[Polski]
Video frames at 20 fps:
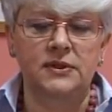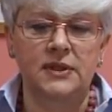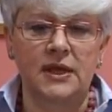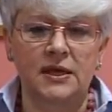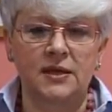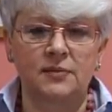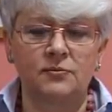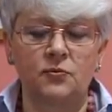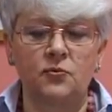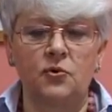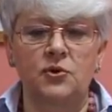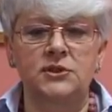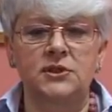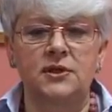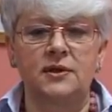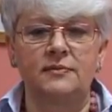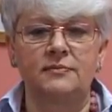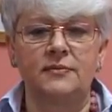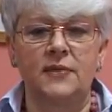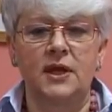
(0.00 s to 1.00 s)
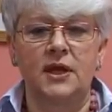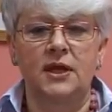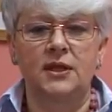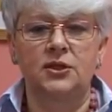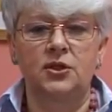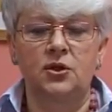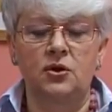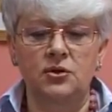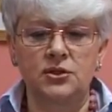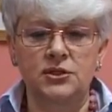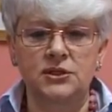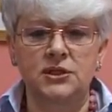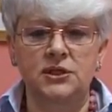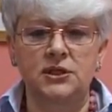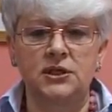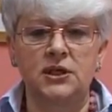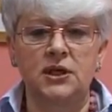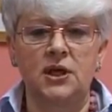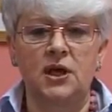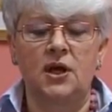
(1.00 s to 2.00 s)
takim głosem
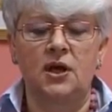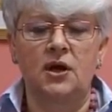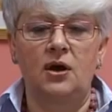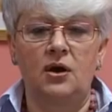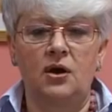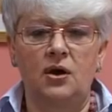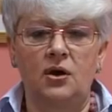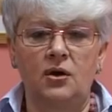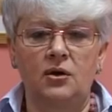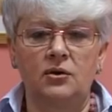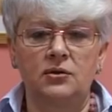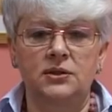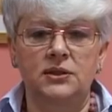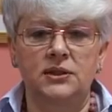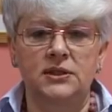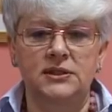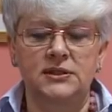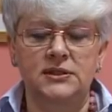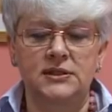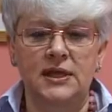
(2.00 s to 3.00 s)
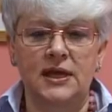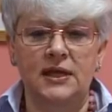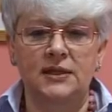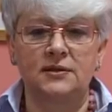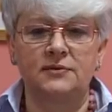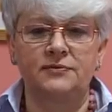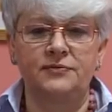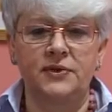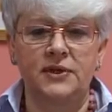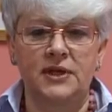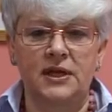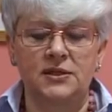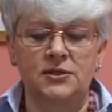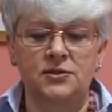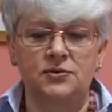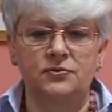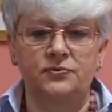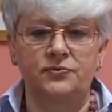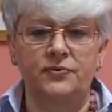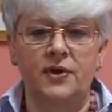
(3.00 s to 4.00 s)
troski o stan
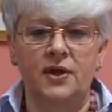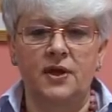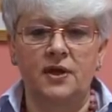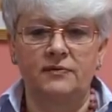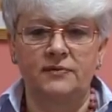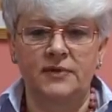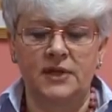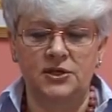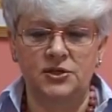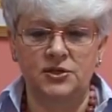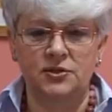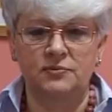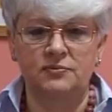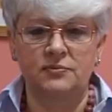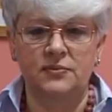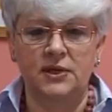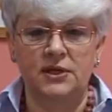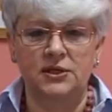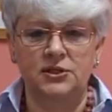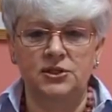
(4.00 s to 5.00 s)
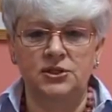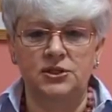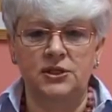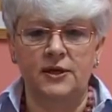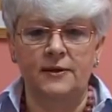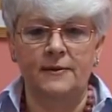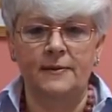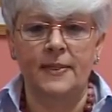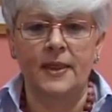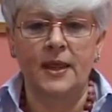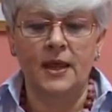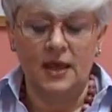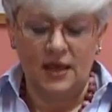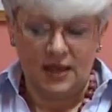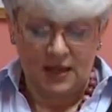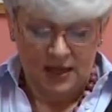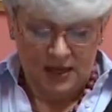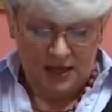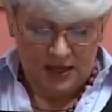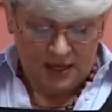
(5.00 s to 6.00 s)
finansów w naszym mieście.
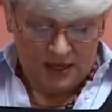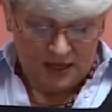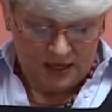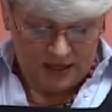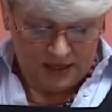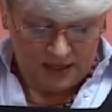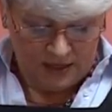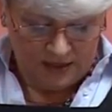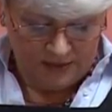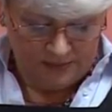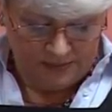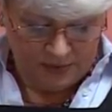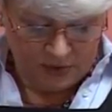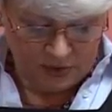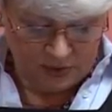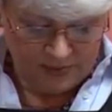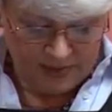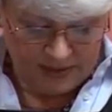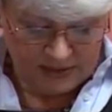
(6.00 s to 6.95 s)
Y, proszę